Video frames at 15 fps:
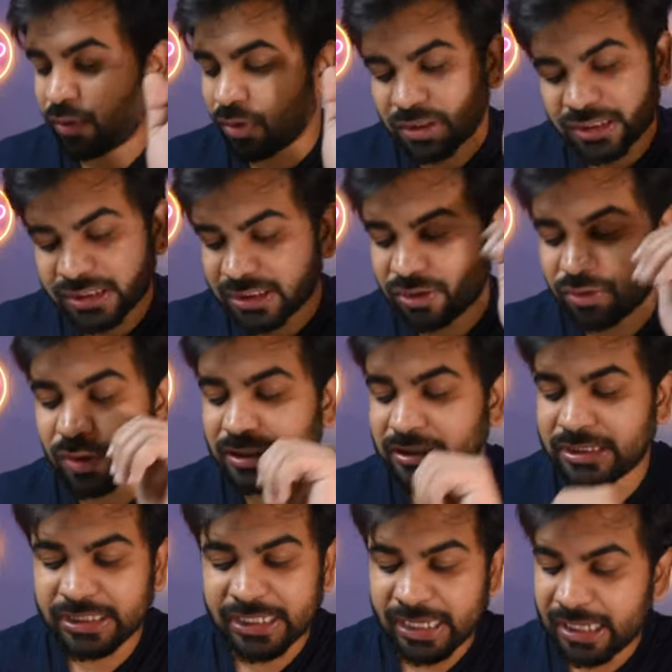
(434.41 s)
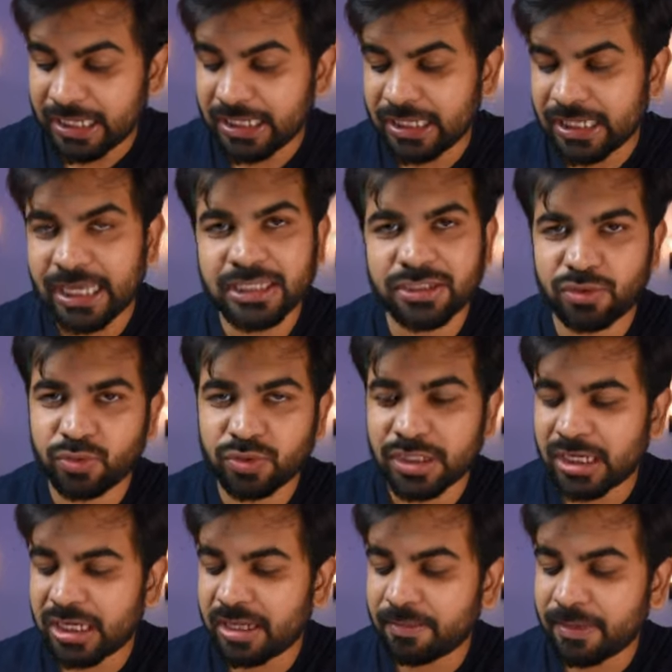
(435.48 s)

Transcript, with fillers: और चीज़ें तो अच्छी है ही लाइक यूज़ करने